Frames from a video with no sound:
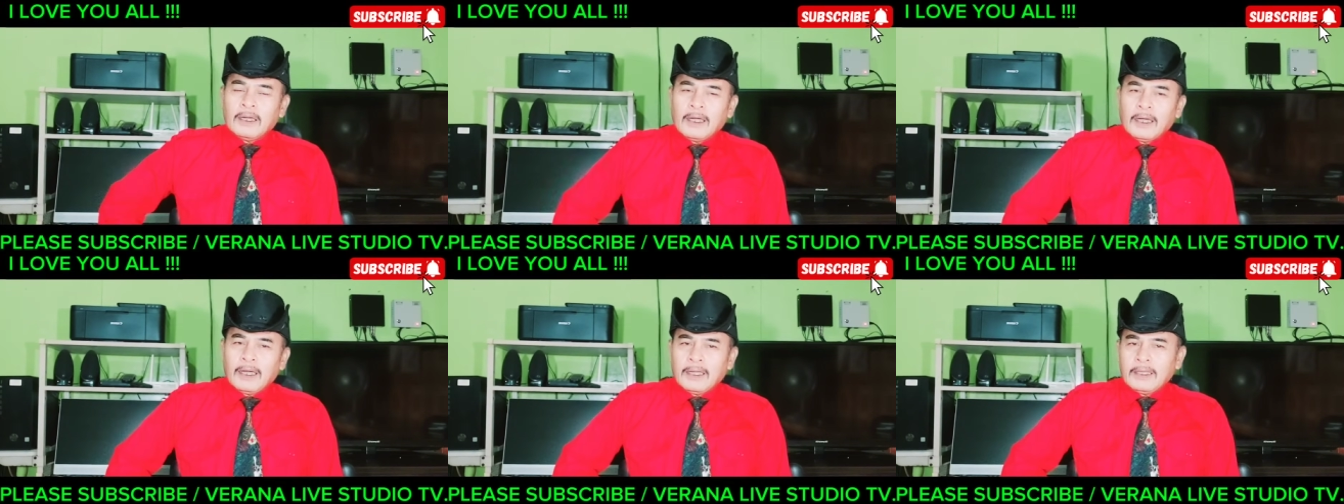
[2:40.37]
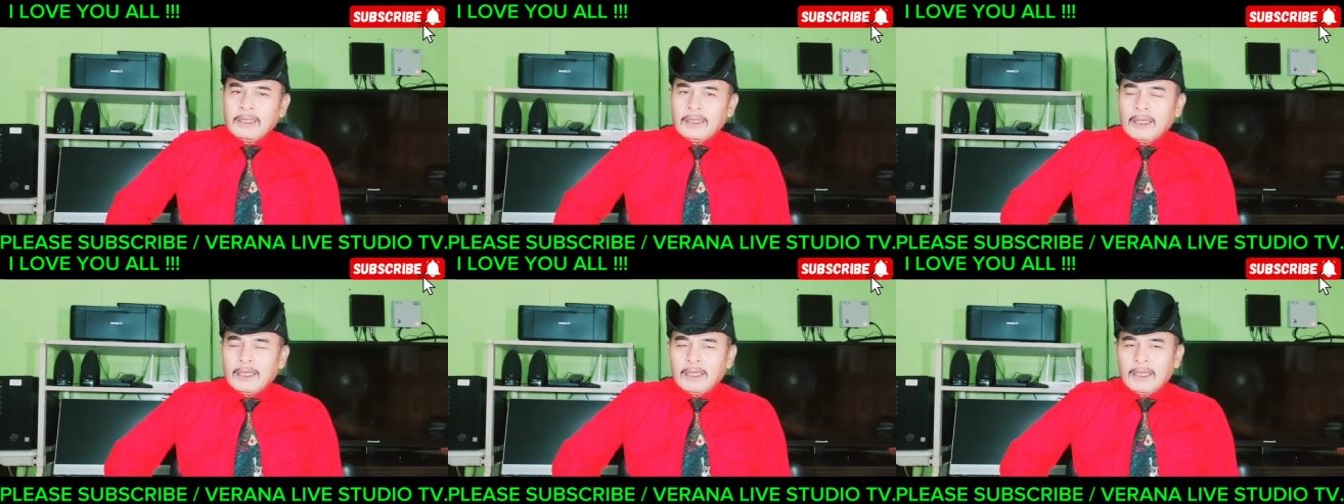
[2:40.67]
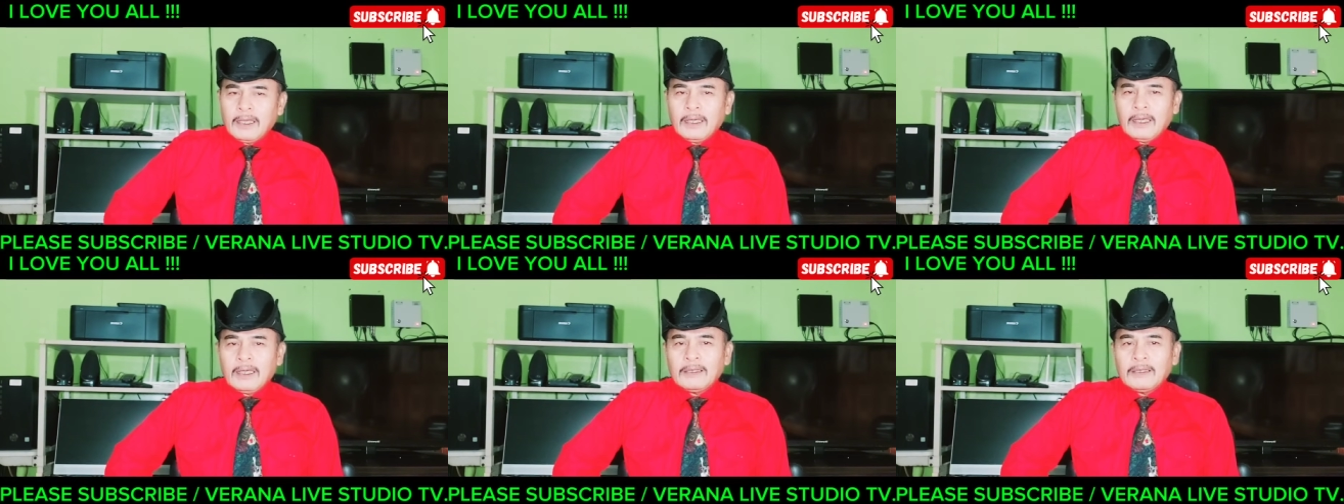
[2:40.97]
ay
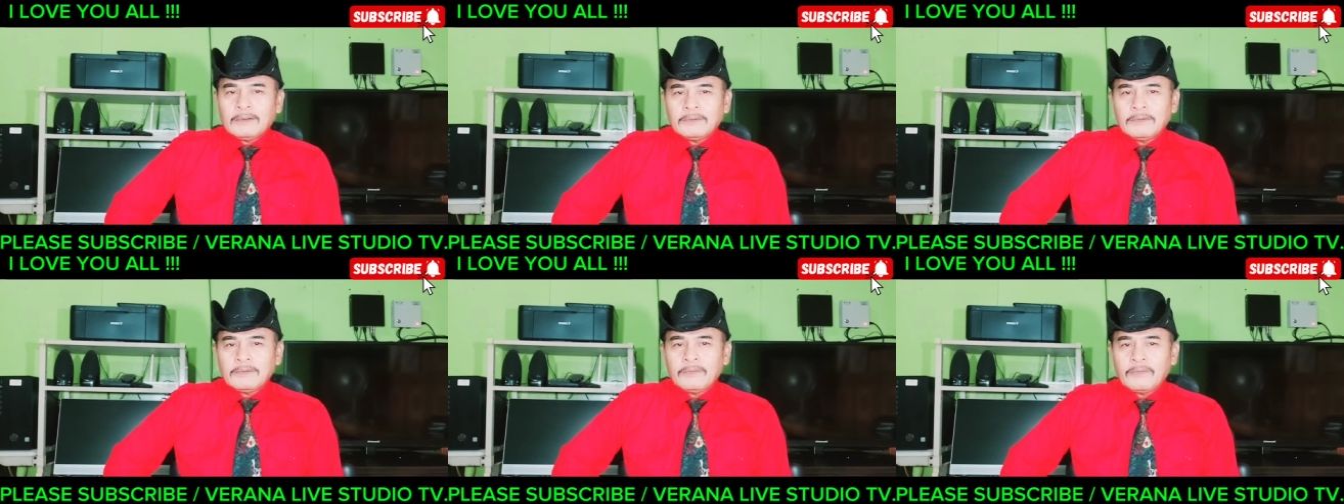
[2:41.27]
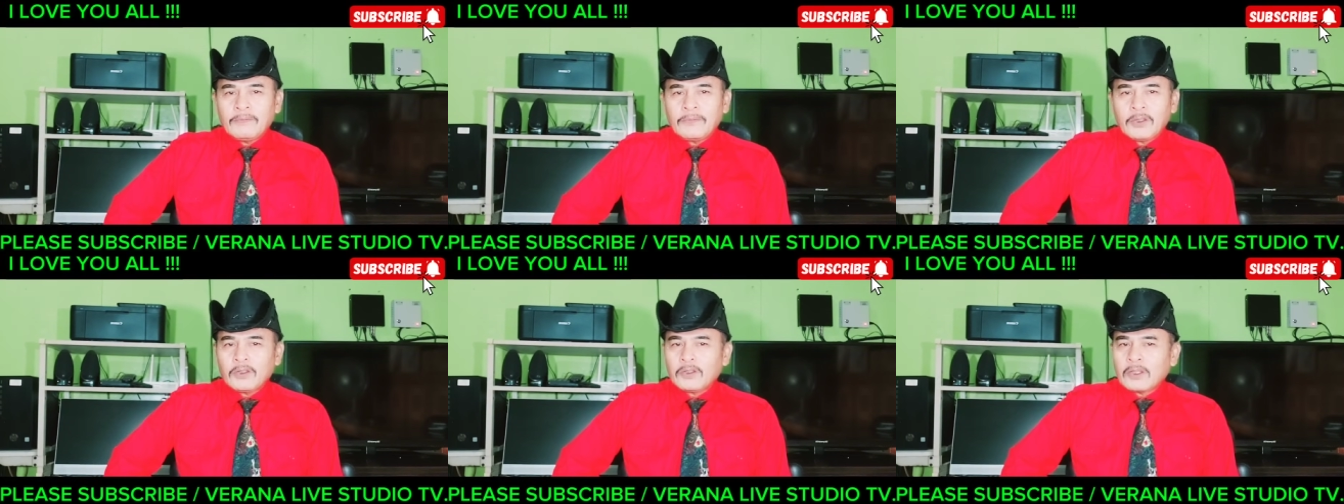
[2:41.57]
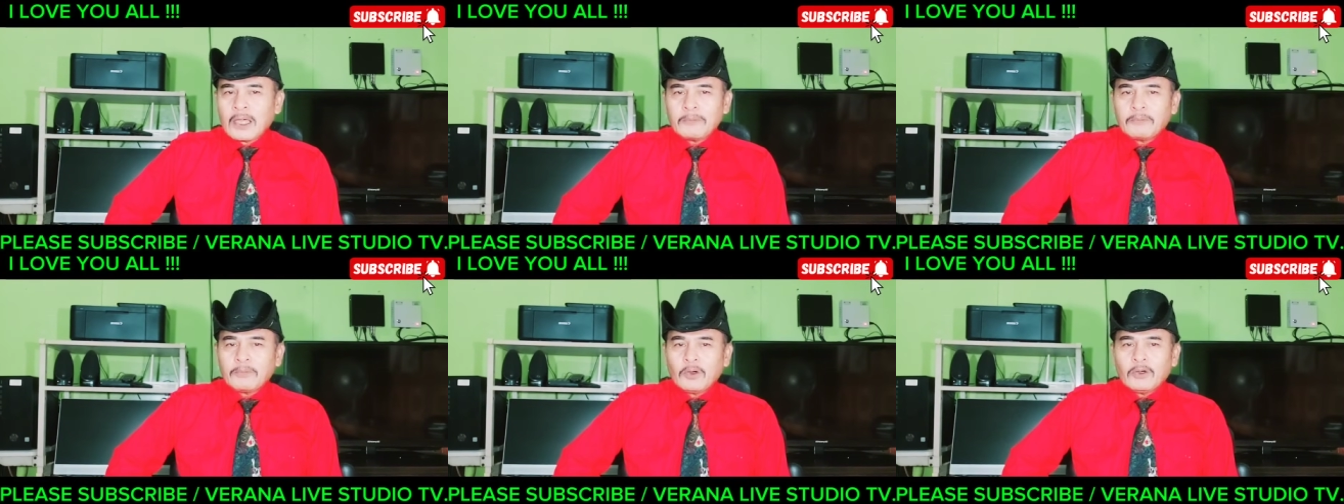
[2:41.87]
uh,
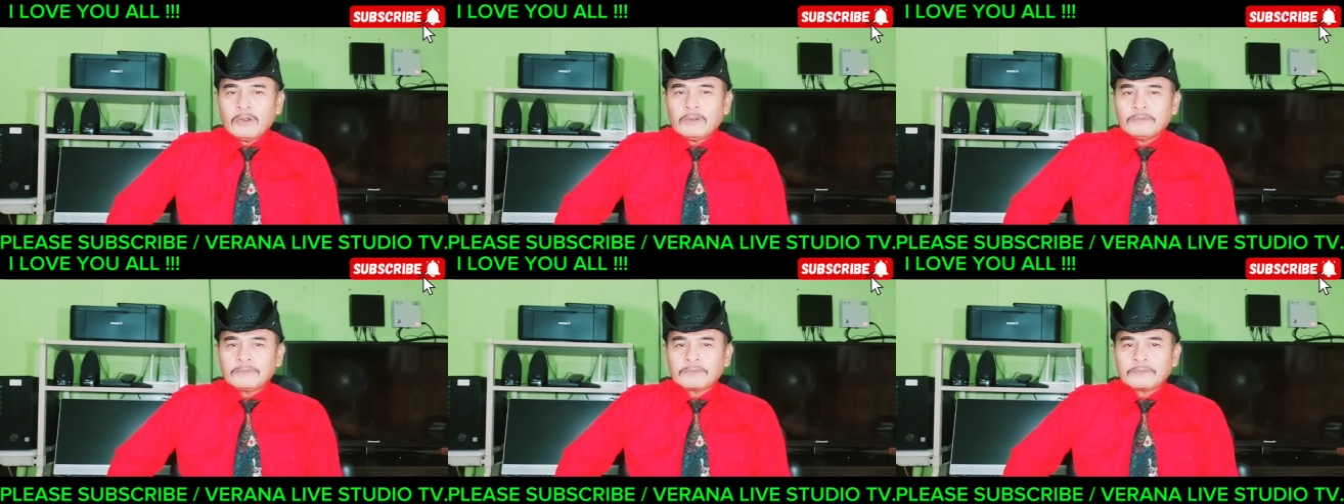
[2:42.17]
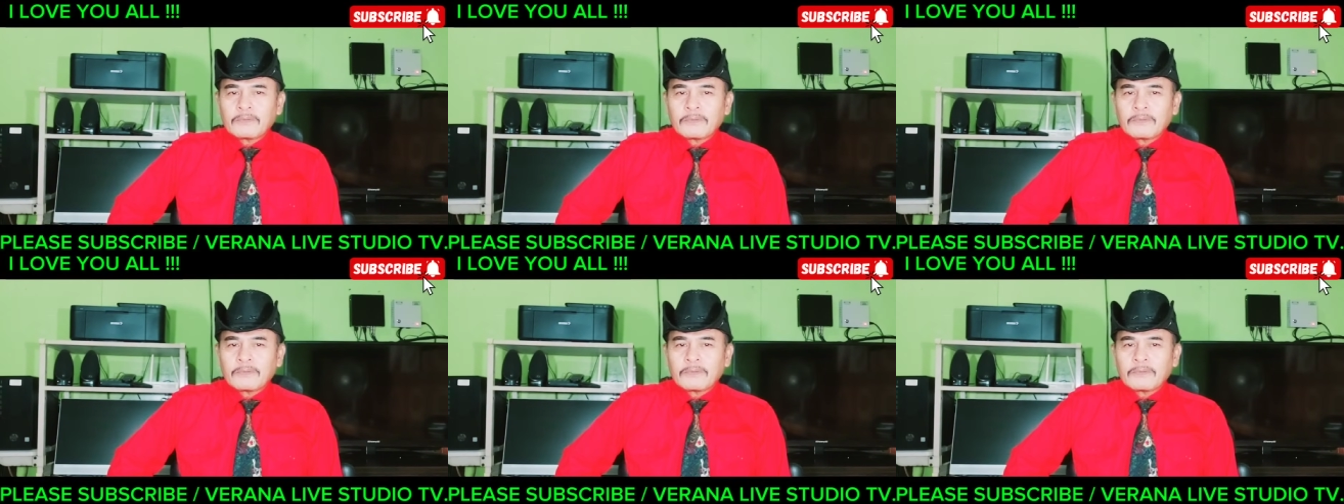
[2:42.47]
yun nga po